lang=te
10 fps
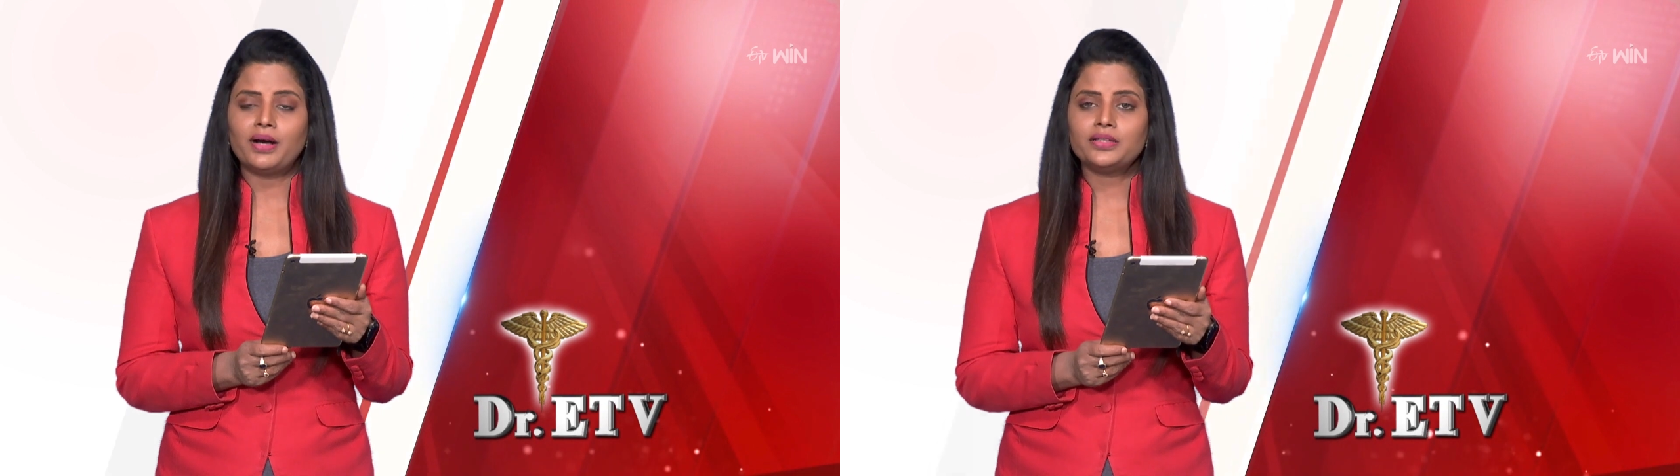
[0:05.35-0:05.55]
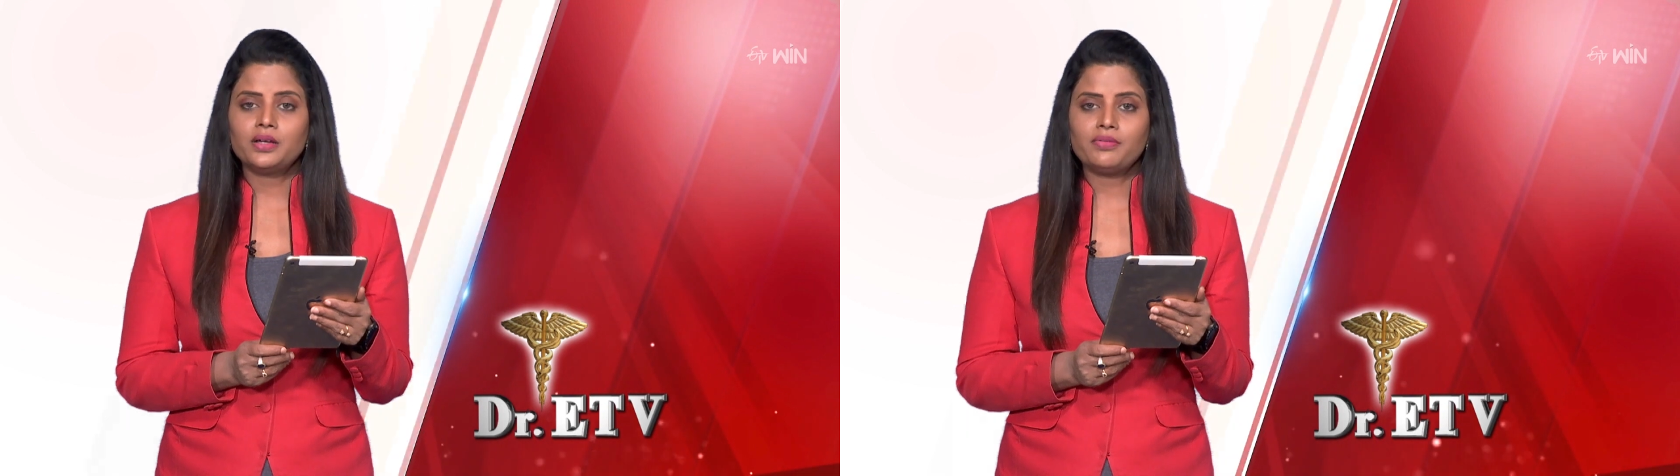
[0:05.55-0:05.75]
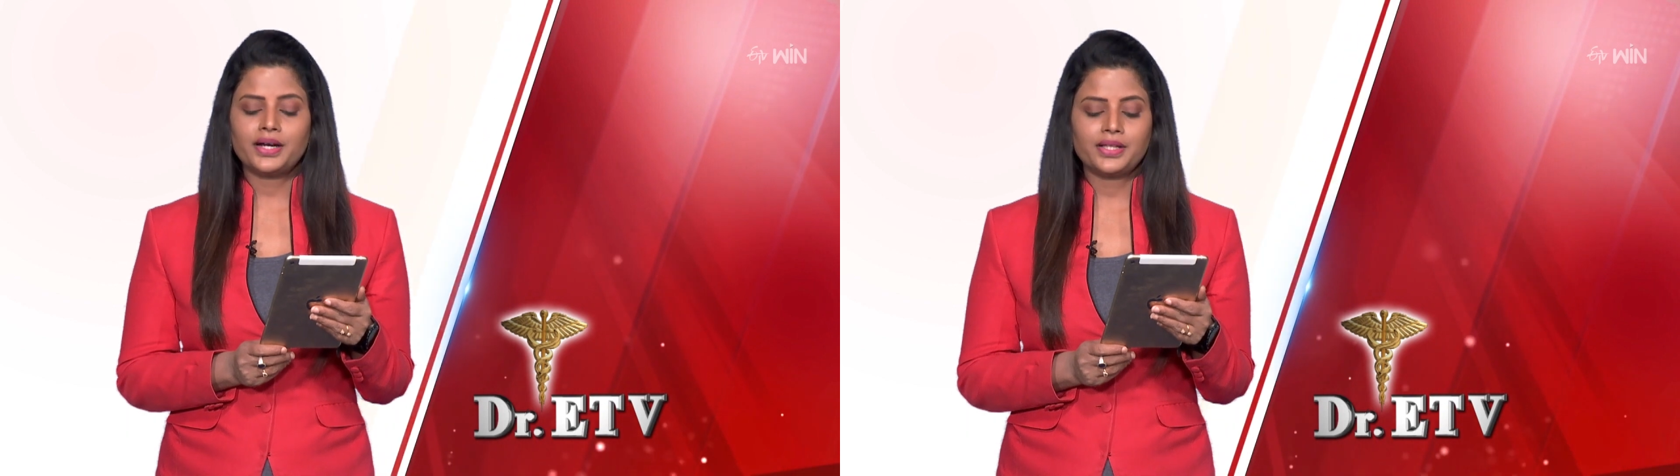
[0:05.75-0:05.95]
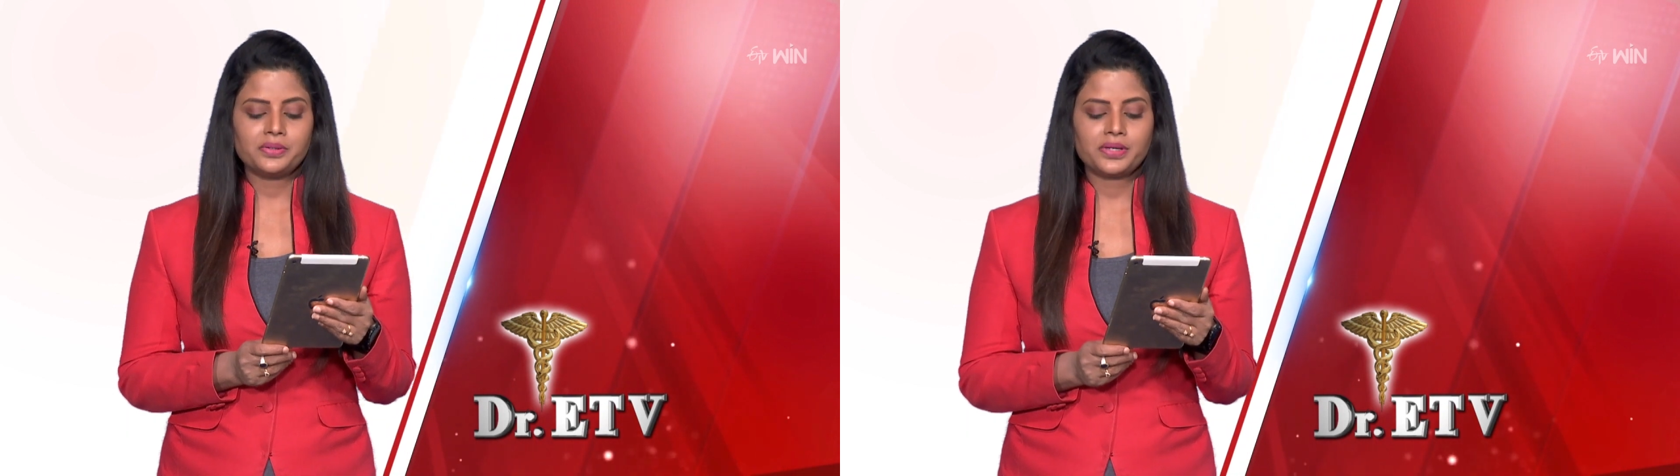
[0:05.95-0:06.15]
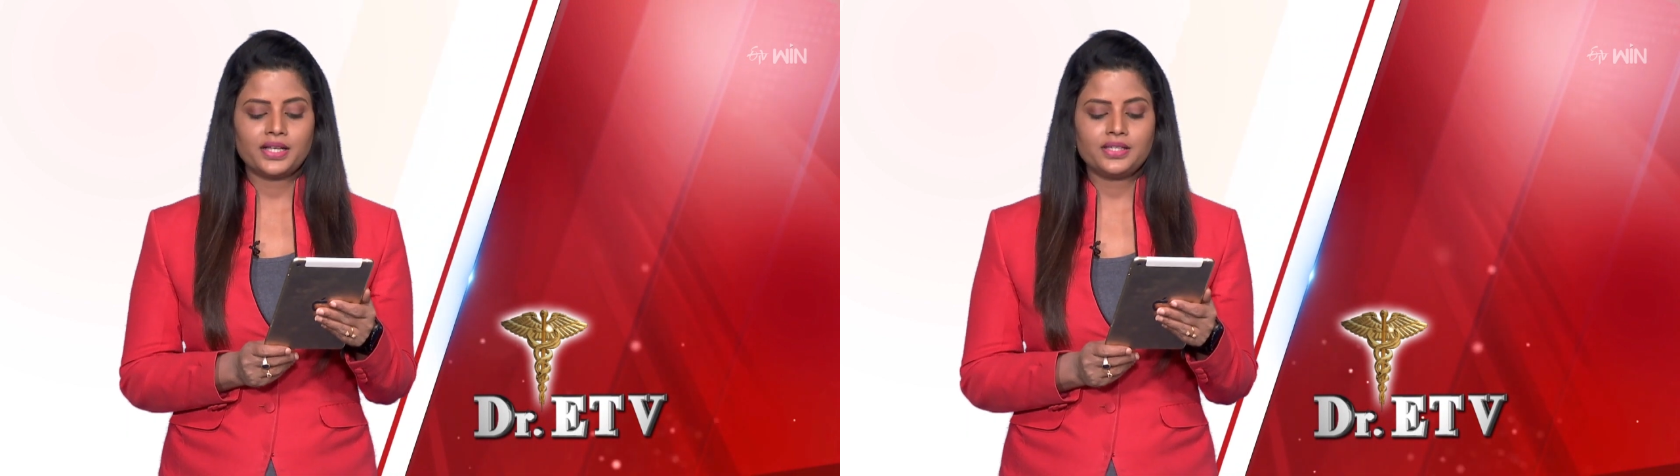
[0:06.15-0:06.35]
మందులు
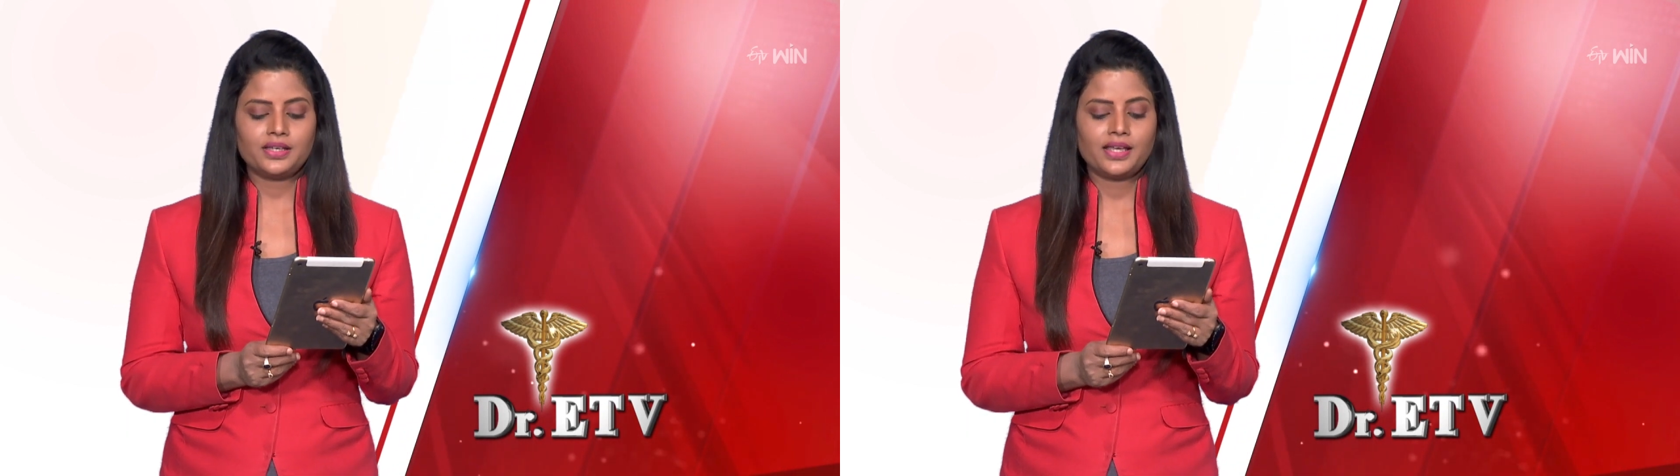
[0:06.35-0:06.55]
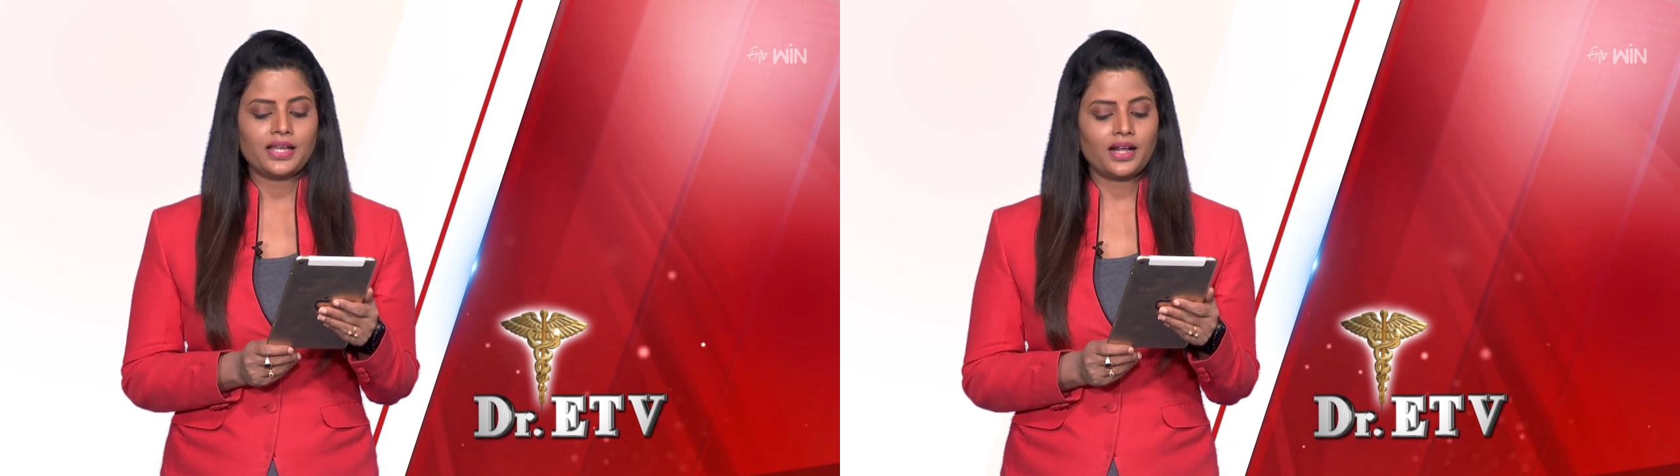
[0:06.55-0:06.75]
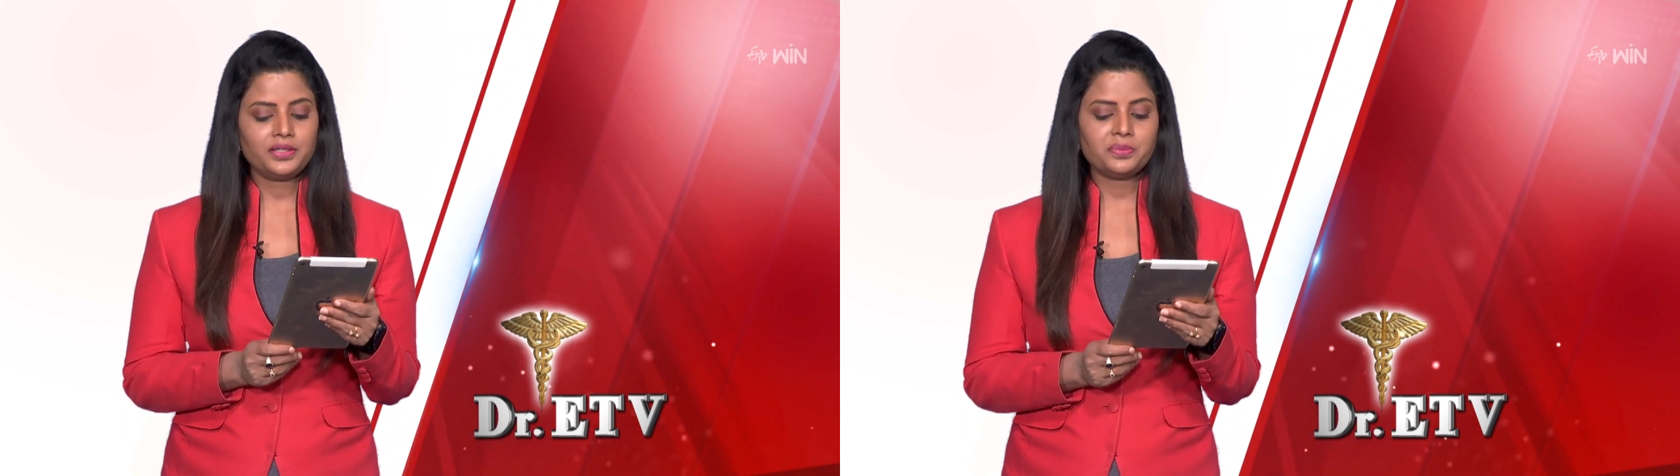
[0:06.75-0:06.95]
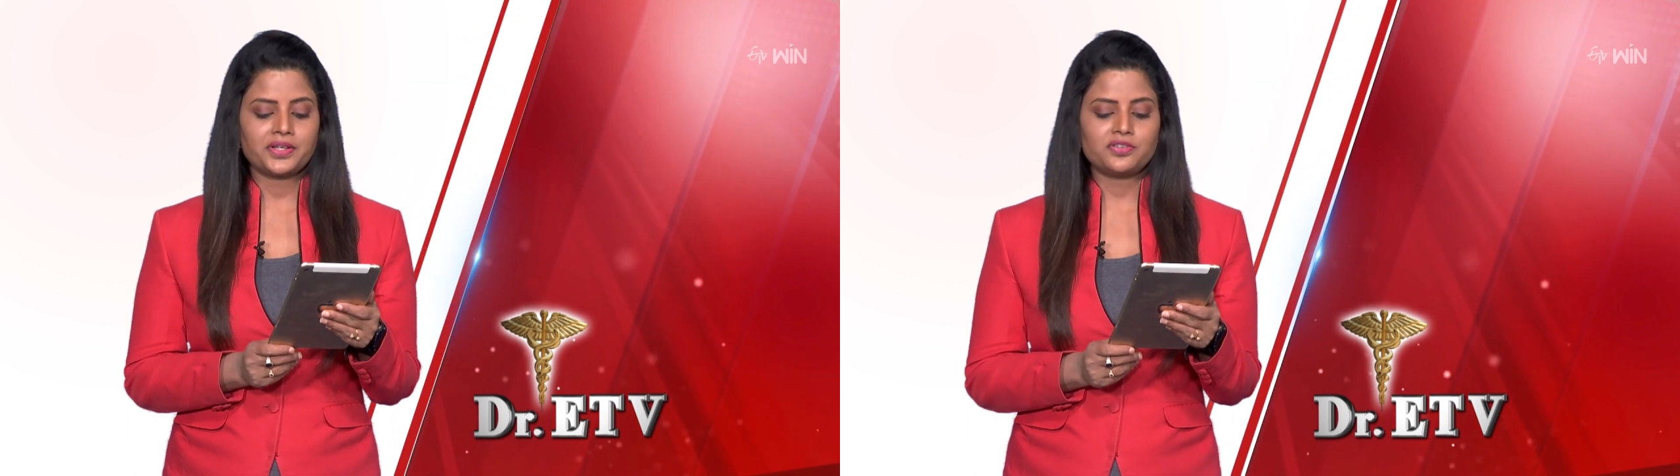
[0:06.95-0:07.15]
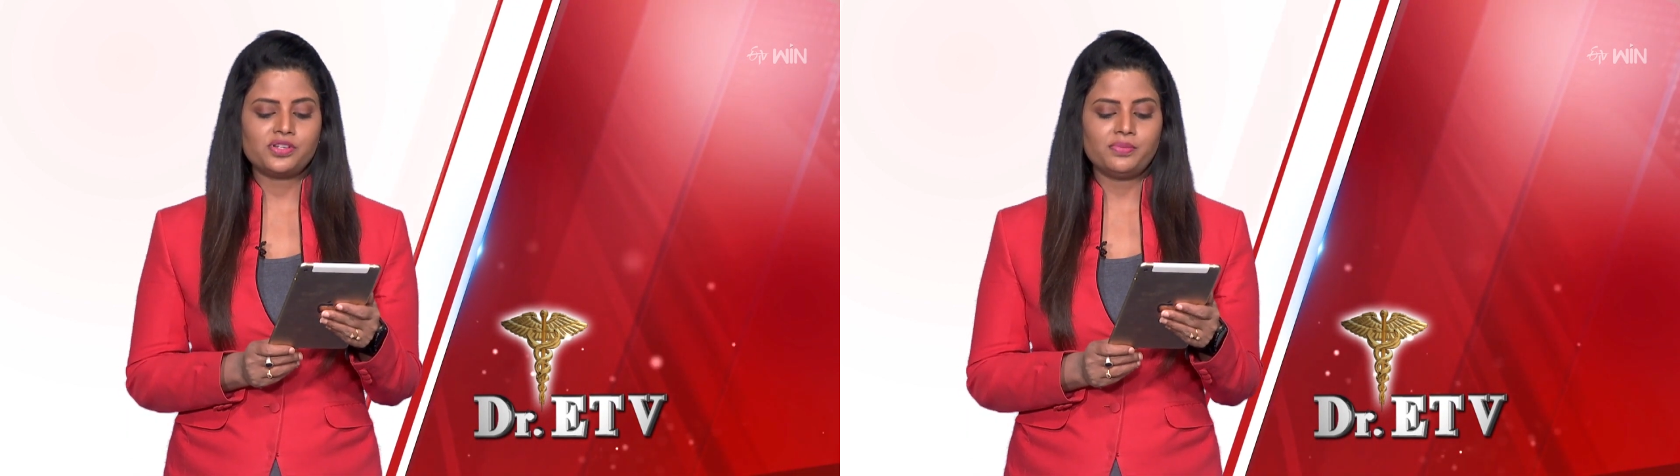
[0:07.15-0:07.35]
వాడాను కానీ ఎలాంటి
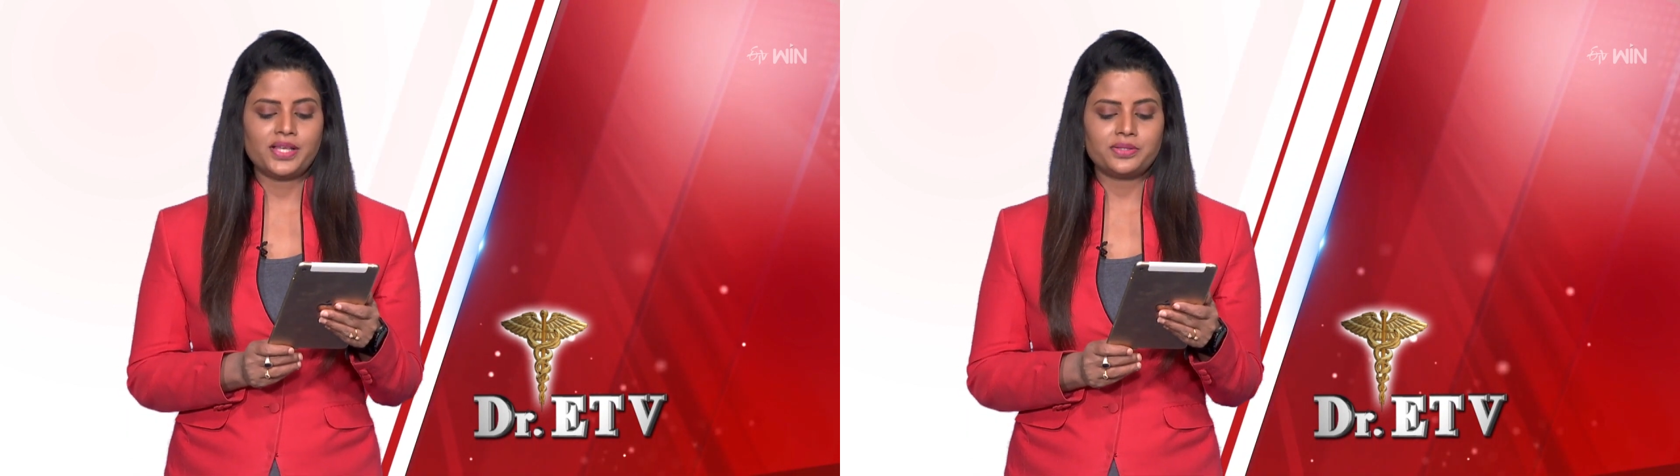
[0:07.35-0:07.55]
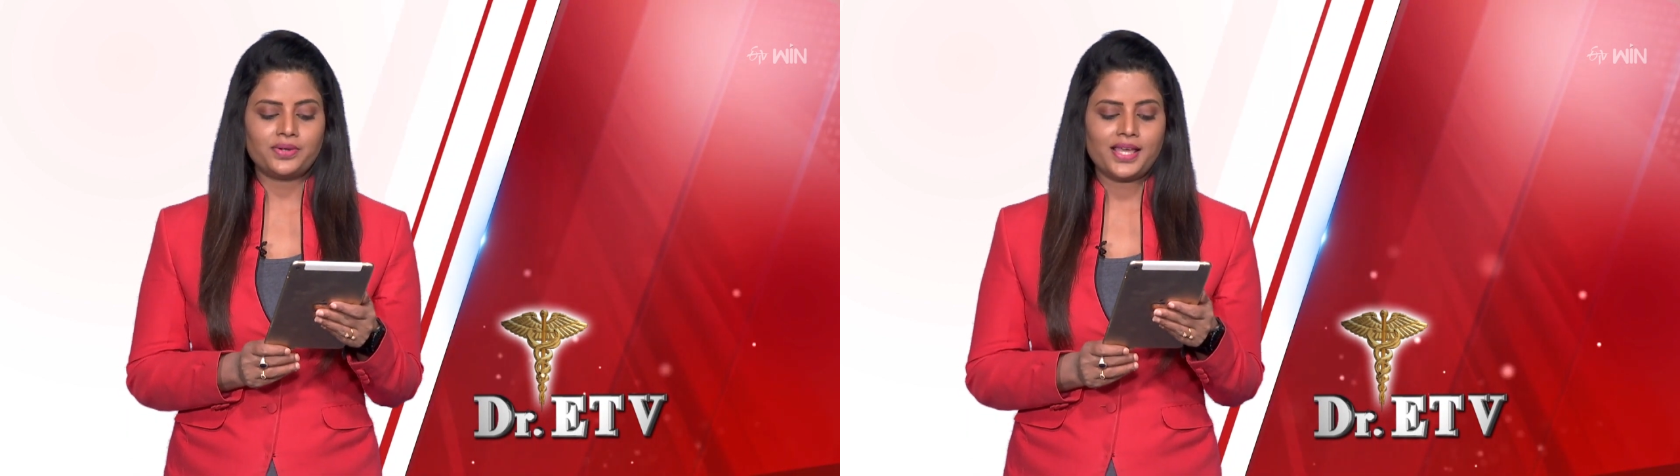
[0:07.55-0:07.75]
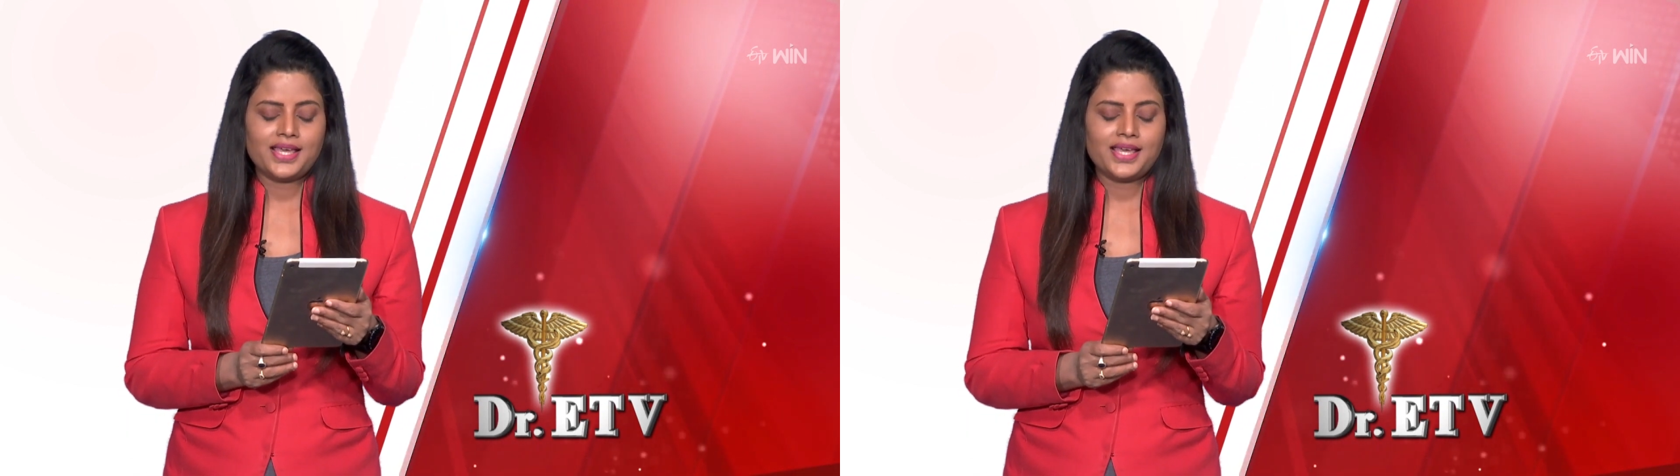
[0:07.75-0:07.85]
ప్రయోజనం లేదు